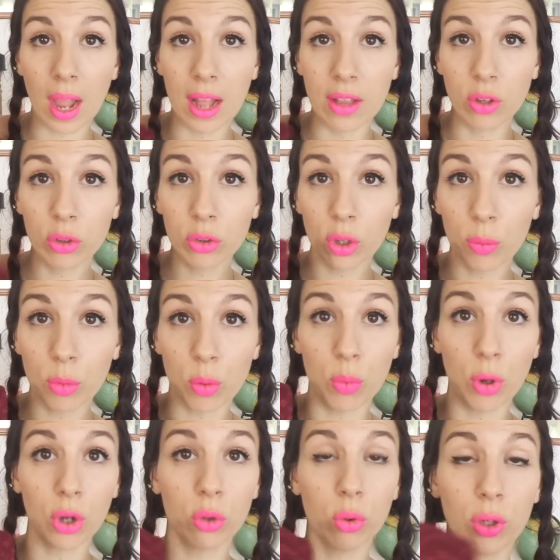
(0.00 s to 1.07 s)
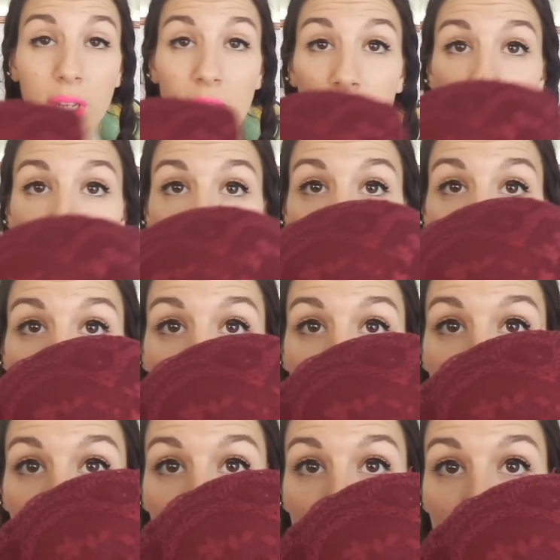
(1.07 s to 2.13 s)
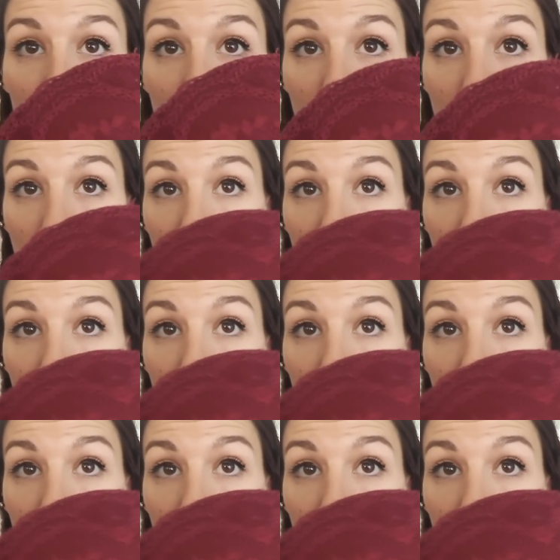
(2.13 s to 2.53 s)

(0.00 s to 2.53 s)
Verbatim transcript: ensemble bordeaux qui est super beau